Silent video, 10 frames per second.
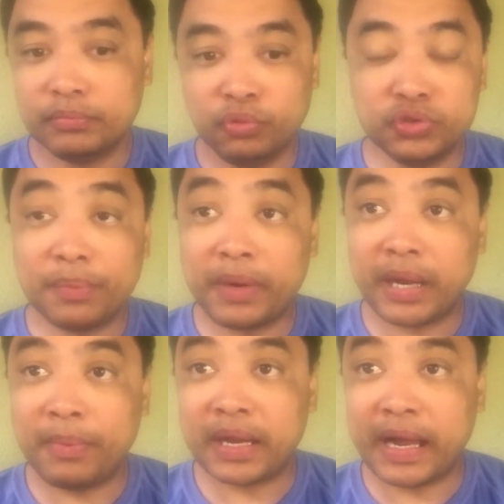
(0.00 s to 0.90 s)
doon sa
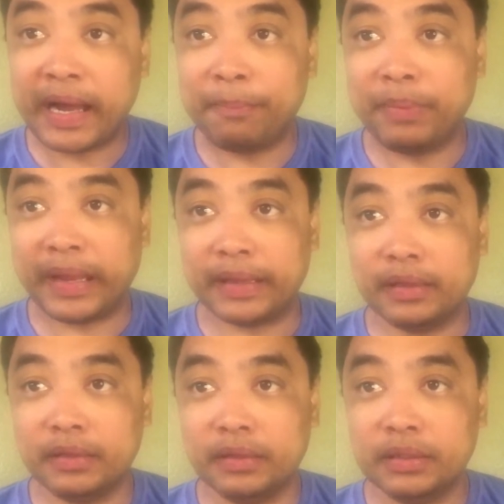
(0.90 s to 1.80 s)
mga mag apply
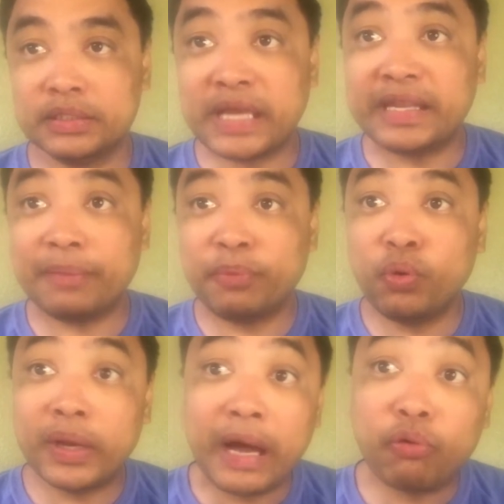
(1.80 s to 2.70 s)
sana po
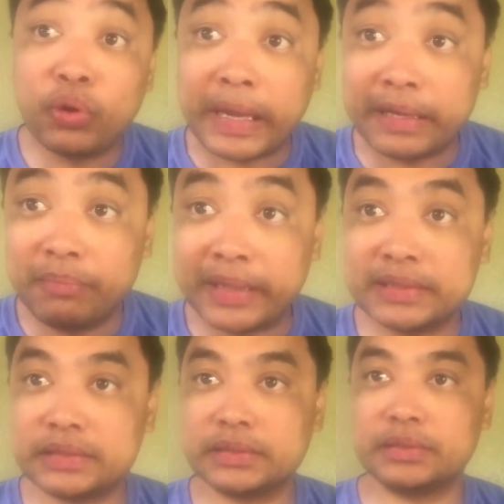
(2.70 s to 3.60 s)
walang
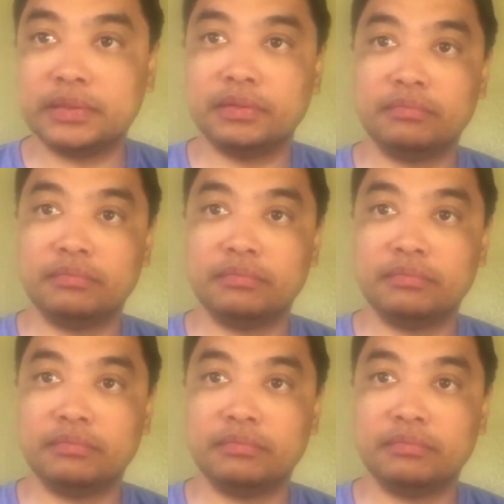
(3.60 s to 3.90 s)
connivance.